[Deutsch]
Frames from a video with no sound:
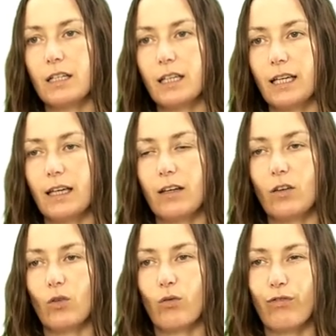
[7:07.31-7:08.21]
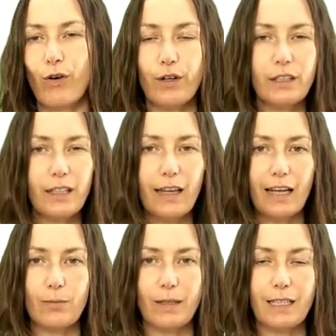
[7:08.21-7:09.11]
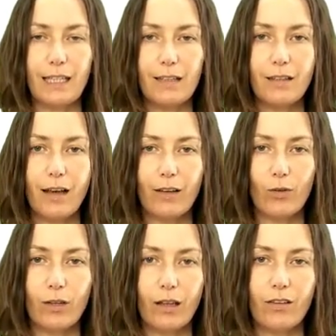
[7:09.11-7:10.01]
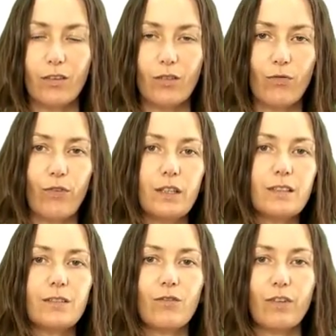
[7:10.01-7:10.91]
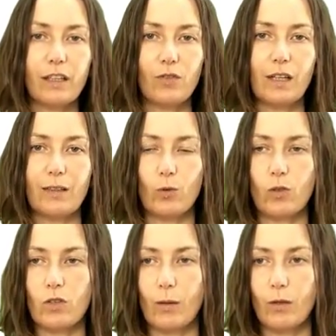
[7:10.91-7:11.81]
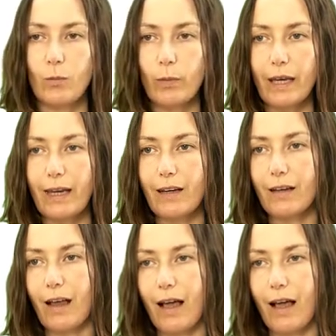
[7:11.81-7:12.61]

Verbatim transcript: die sofortige Expertise, also das Wissen, was wir als Nutzer mitbringen,